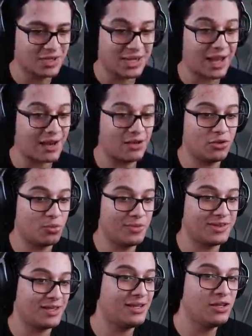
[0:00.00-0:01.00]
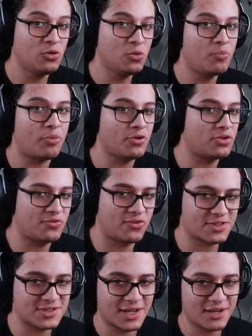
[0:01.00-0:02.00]
Cara, eu não metei nenhum ponto de
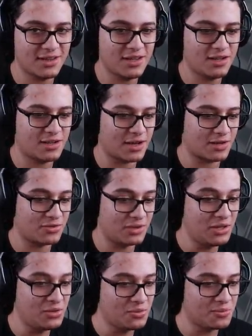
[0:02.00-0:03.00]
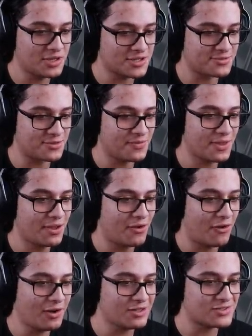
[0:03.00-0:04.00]
velocidade nele, cara, nenhum mesmo.
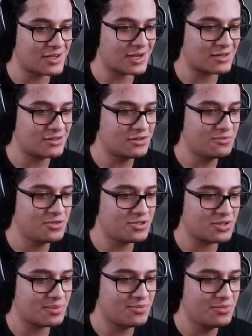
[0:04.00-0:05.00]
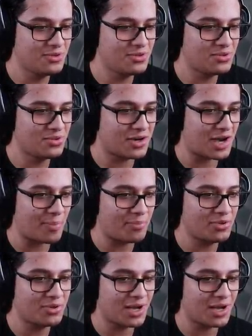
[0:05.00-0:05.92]
Olha isso, cara, o bicho é muito rápido,